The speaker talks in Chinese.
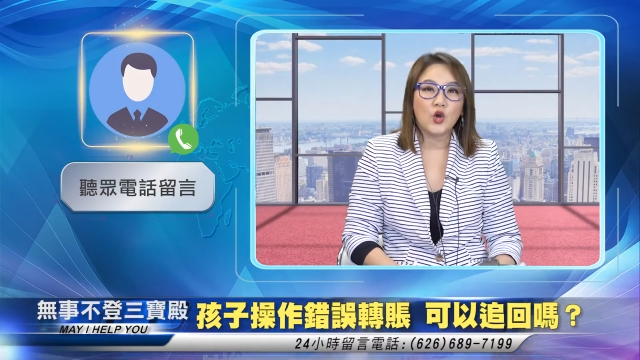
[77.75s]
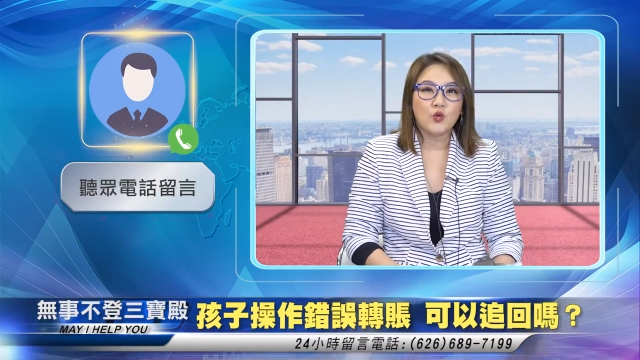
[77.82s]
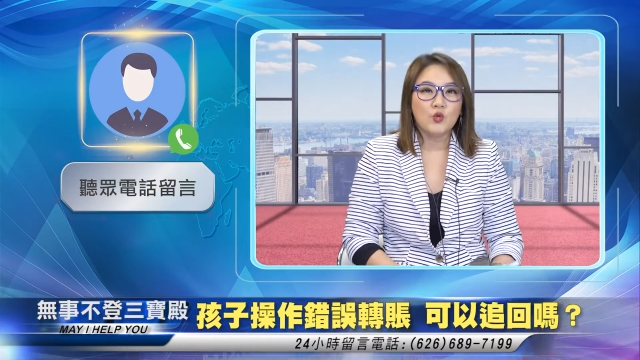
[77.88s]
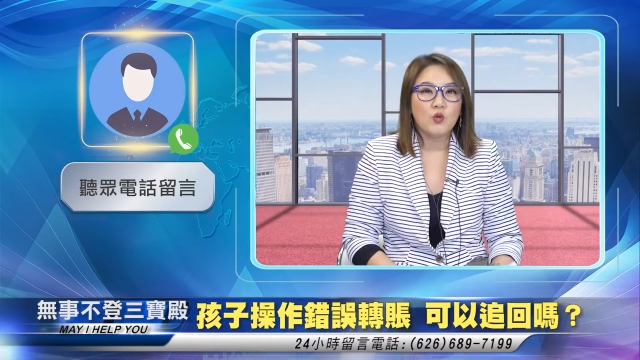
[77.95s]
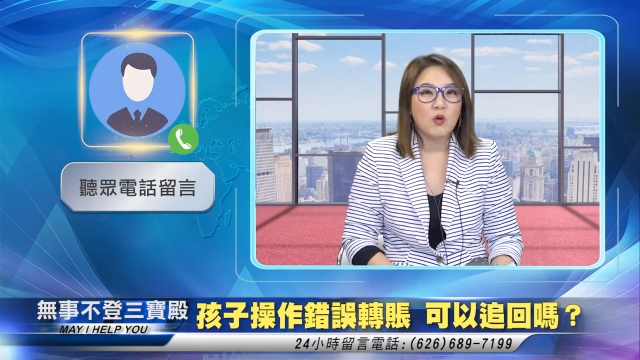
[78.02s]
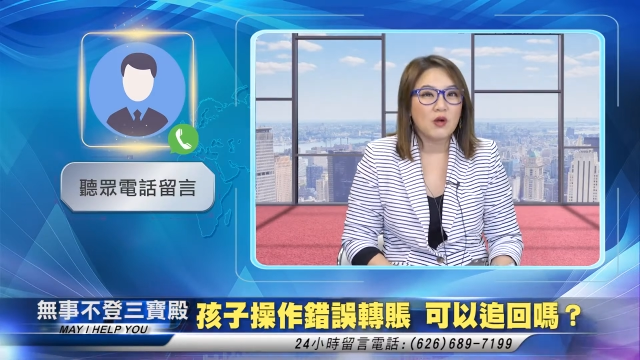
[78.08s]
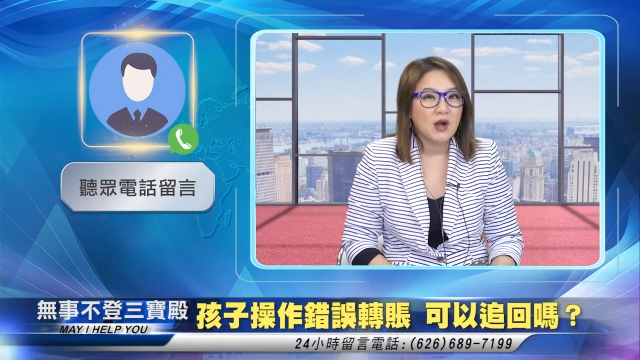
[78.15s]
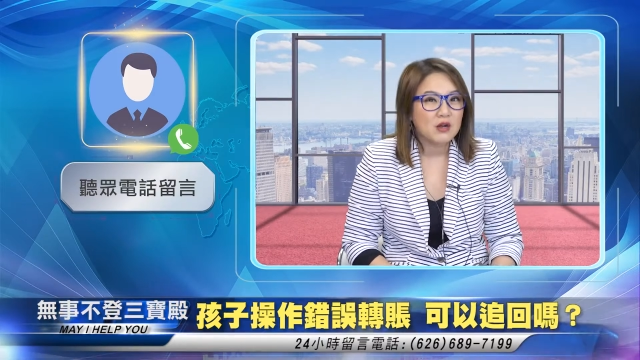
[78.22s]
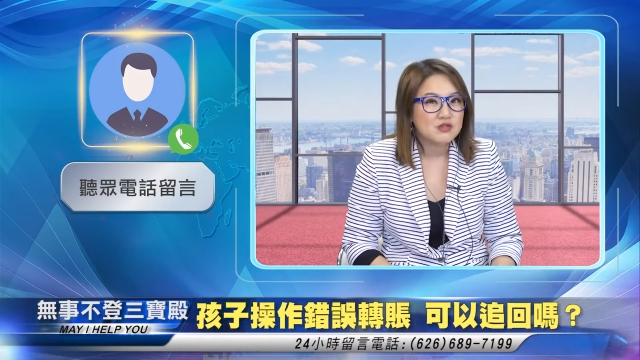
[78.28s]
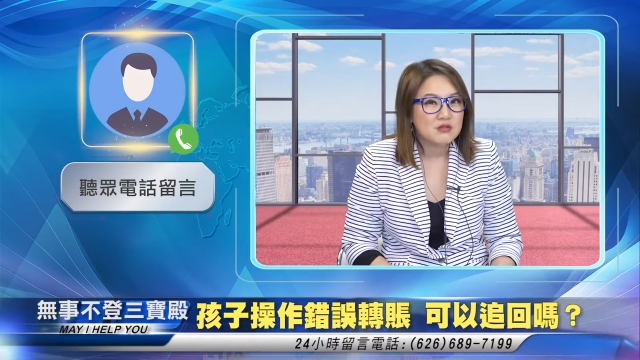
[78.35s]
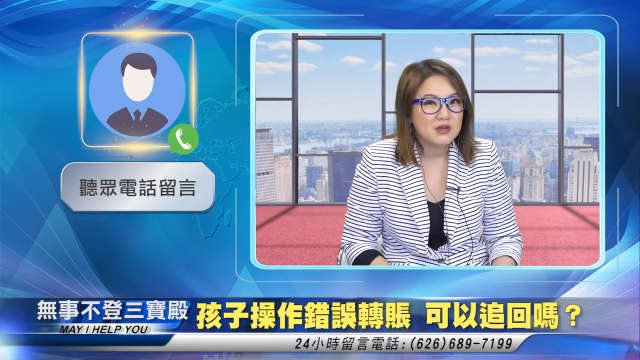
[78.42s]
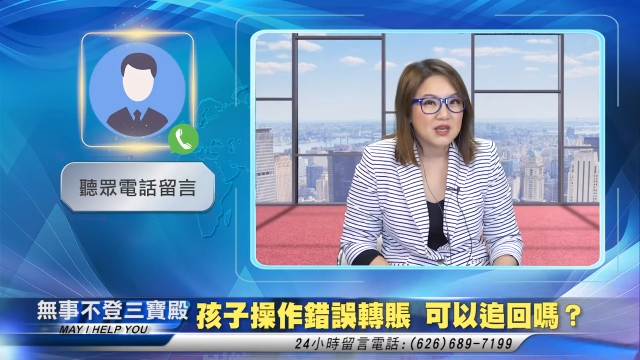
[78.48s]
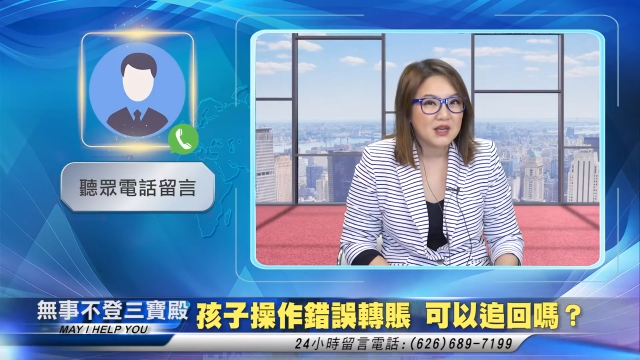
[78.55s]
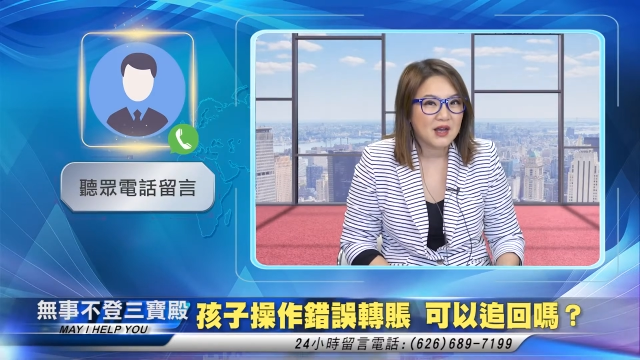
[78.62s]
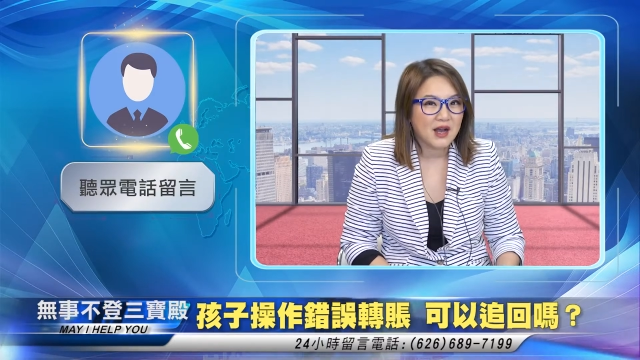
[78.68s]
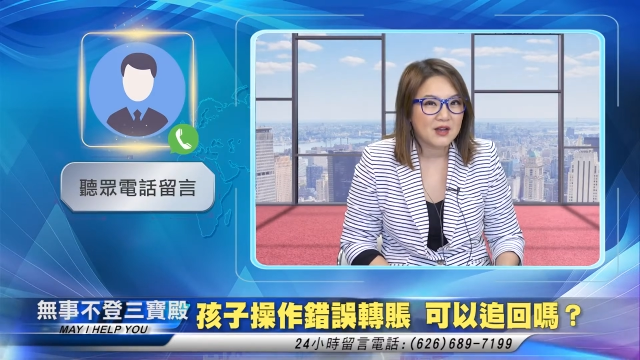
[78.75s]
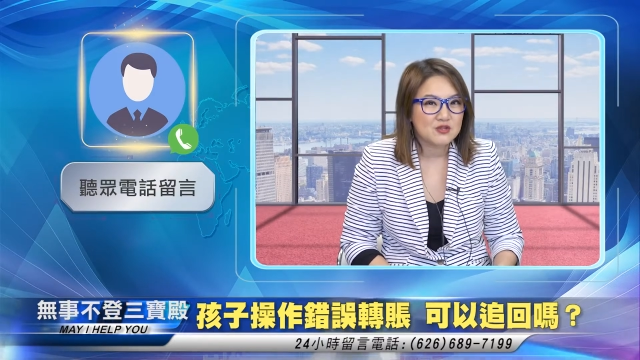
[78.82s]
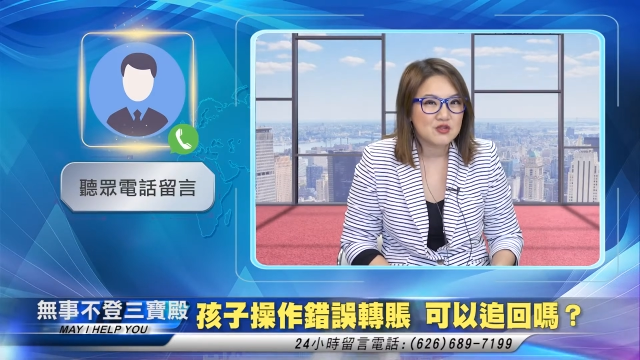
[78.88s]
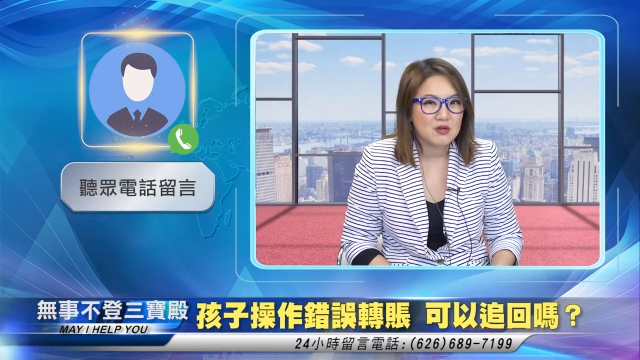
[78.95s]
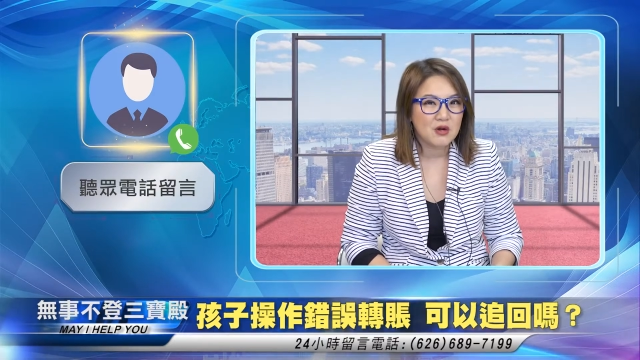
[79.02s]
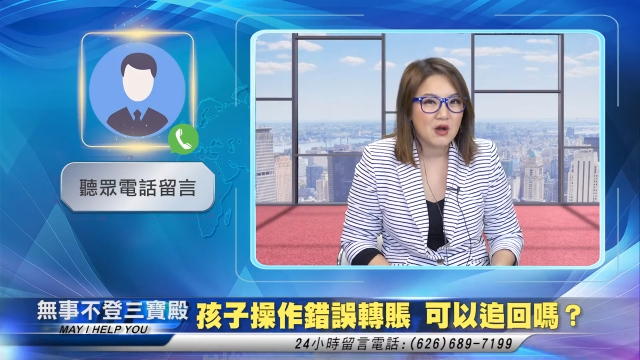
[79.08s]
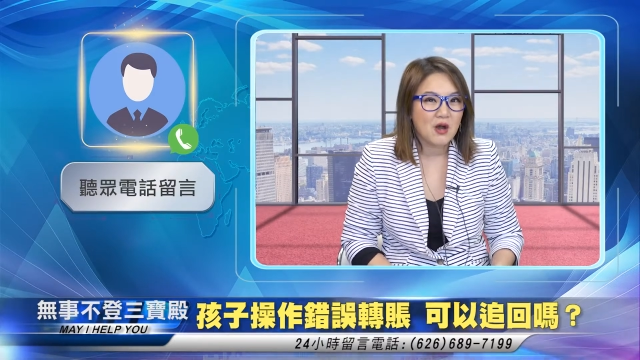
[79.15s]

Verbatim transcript: 如果告诉银行说